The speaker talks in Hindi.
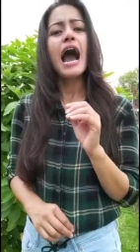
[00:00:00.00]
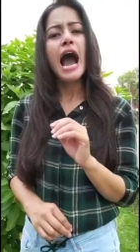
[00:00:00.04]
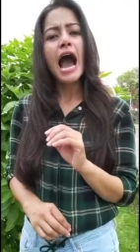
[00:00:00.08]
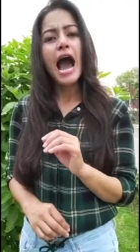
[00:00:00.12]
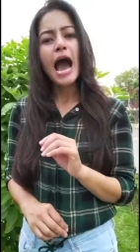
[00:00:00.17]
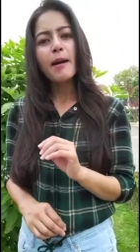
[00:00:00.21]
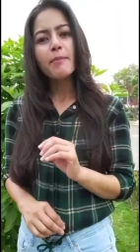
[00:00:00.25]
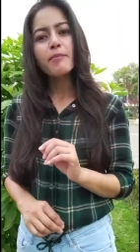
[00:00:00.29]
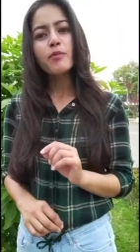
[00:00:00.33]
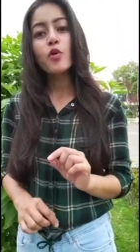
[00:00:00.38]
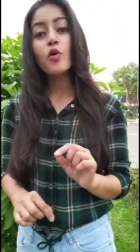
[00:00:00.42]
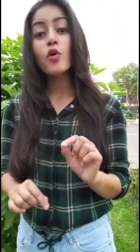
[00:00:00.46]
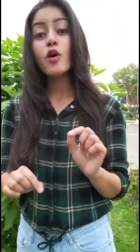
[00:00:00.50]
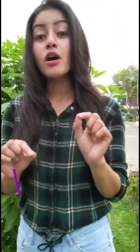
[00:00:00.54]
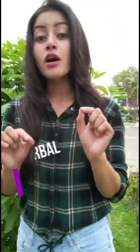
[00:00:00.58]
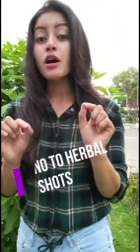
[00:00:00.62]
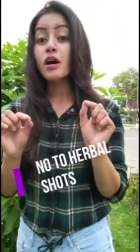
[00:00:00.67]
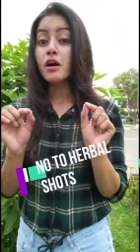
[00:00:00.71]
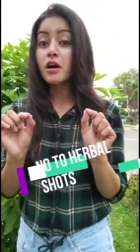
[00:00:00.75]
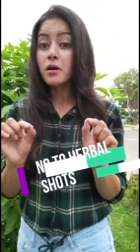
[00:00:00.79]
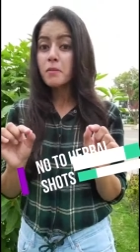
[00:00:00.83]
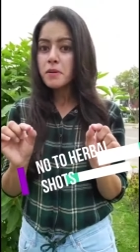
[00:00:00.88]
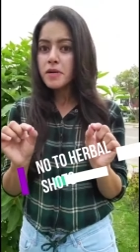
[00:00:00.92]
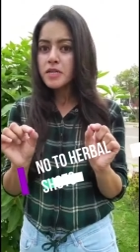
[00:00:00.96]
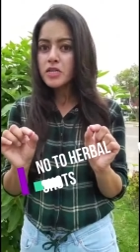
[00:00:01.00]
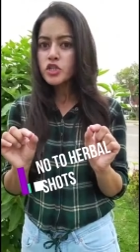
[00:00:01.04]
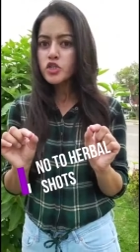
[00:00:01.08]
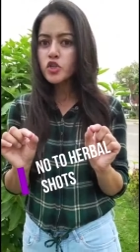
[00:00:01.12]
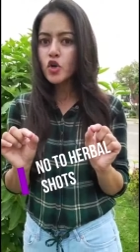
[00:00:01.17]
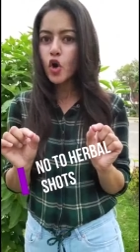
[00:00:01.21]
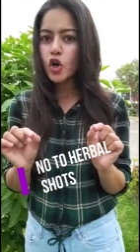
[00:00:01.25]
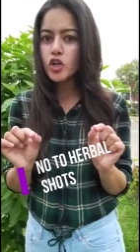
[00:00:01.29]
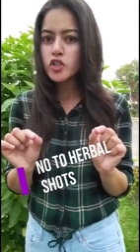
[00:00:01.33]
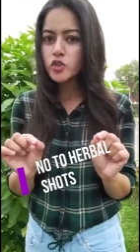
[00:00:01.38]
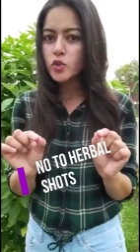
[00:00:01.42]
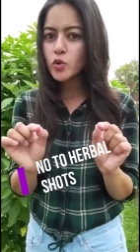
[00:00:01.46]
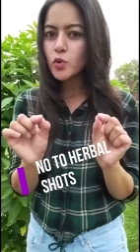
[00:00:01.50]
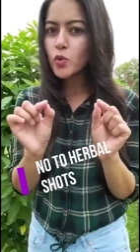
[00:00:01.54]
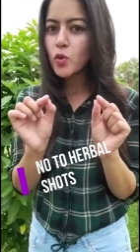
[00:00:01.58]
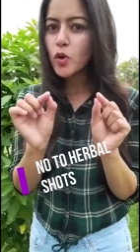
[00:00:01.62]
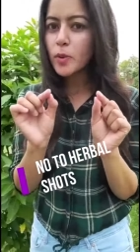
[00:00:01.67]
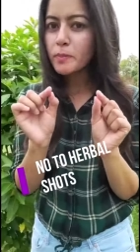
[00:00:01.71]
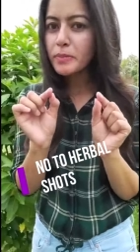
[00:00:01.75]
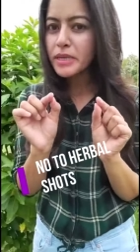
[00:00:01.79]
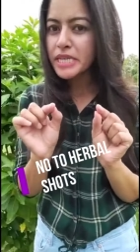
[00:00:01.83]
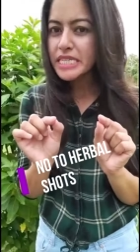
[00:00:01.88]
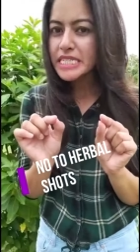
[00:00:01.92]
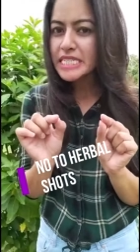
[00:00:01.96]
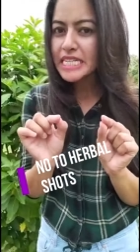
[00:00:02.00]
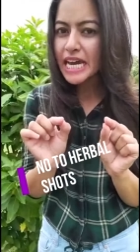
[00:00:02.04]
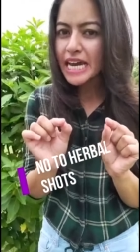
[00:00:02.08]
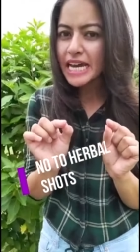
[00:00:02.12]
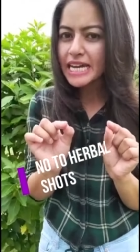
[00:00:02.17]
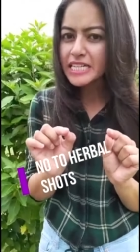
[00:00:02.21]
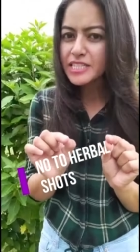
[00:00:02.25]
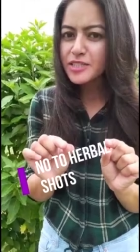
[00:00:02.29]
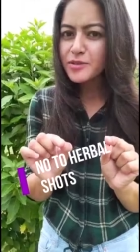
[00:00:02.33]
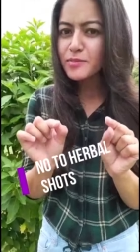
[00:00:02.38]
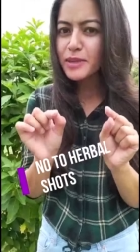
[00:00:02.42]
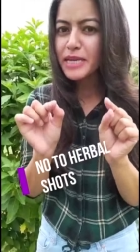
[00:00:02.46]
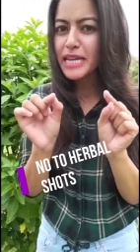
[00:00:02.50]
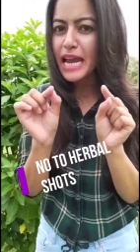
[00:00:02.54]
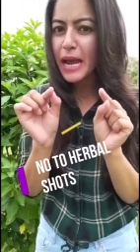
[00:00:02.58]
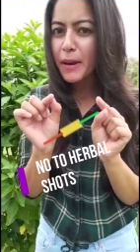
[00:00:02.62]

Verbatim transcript: आपको हर्बल शॉट्स को अपनी डाइट में